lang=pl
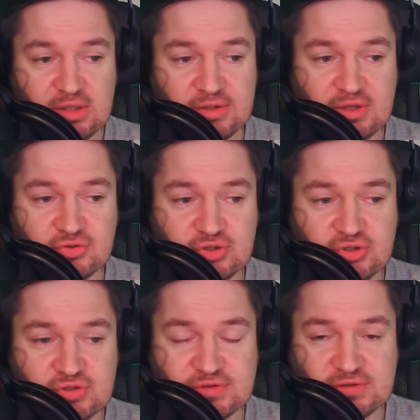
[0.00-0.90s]
dlatego że
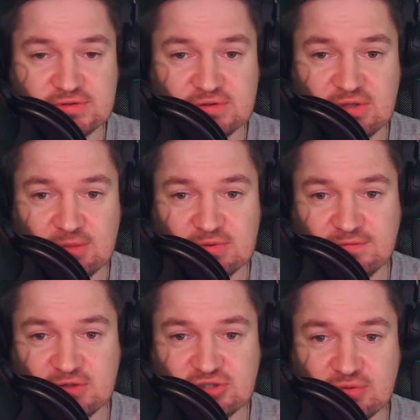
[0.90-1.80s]
też z, z, jakby z
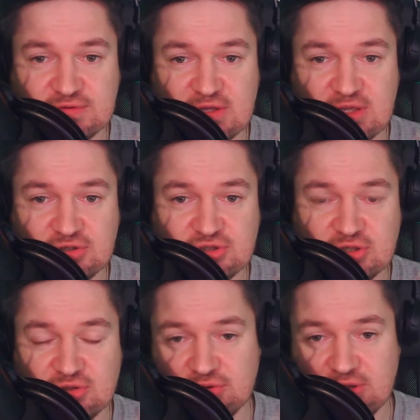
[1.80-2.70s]
wykształcenia
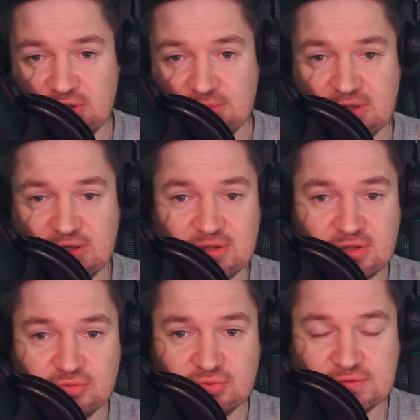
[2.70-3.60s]
naszego tutaj i
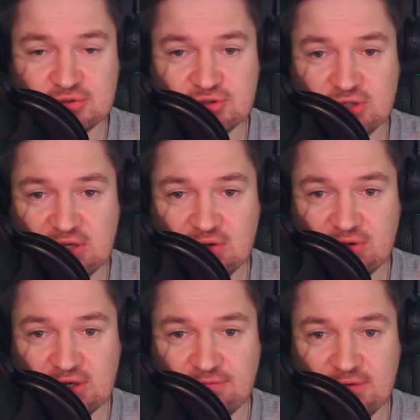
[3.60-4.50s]
marketing turystyczny, i
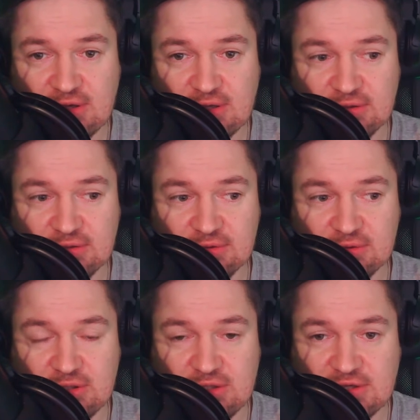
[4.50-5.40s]
geografia,
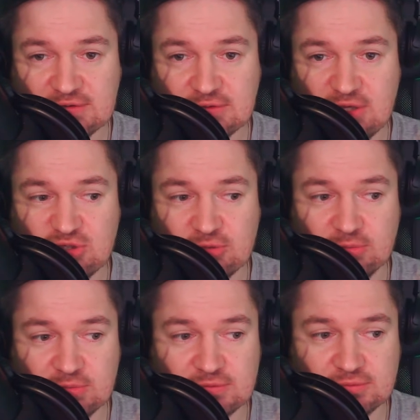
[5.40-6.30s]
y, interesujemy się
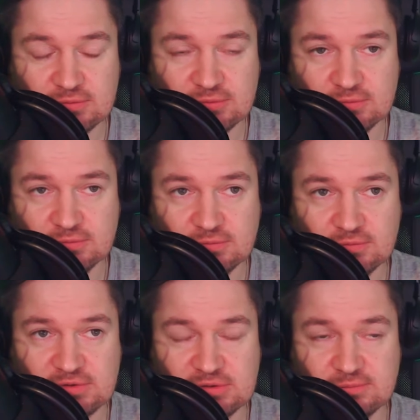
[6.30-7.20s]
po
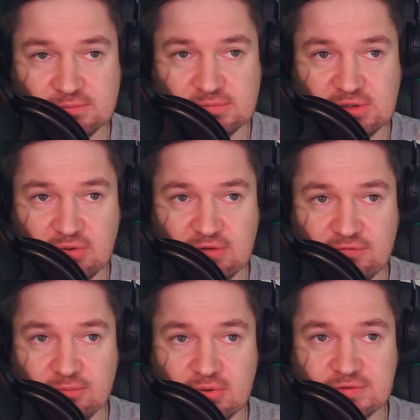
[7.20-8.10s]
prostu
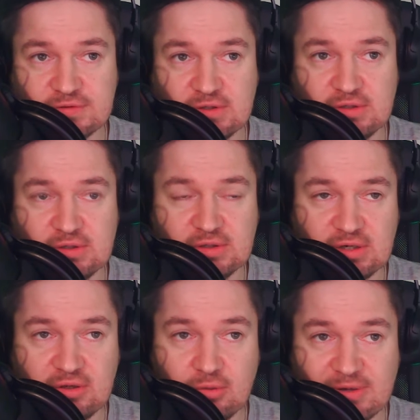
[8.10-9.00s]
geografią Polski,
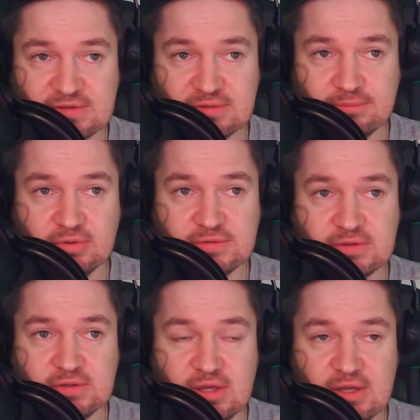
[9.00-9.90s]
krajobrazem
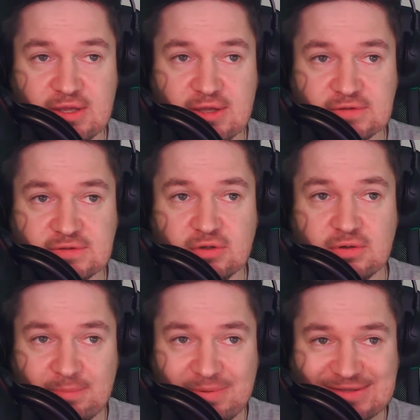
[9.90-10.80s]
Polski. Jest to
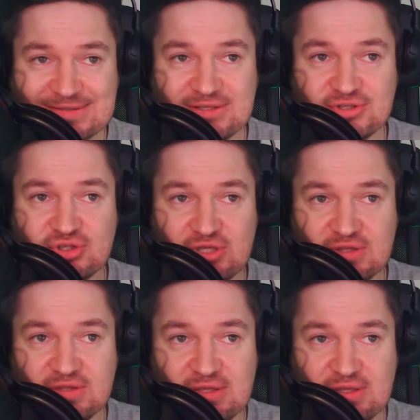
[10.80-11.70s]
plastyczny in,
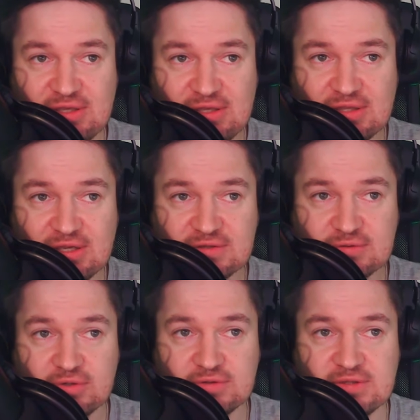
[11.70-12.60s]
i
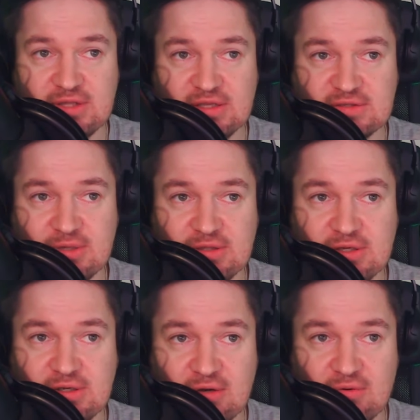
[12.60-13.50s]
interesujący dla nas
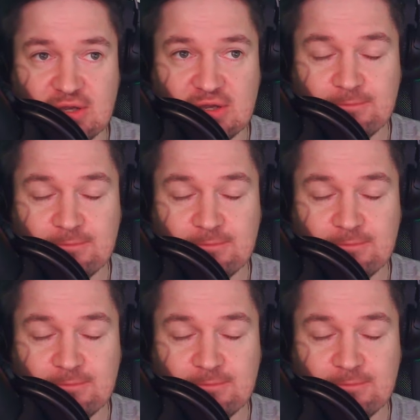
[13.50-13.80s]
materiał,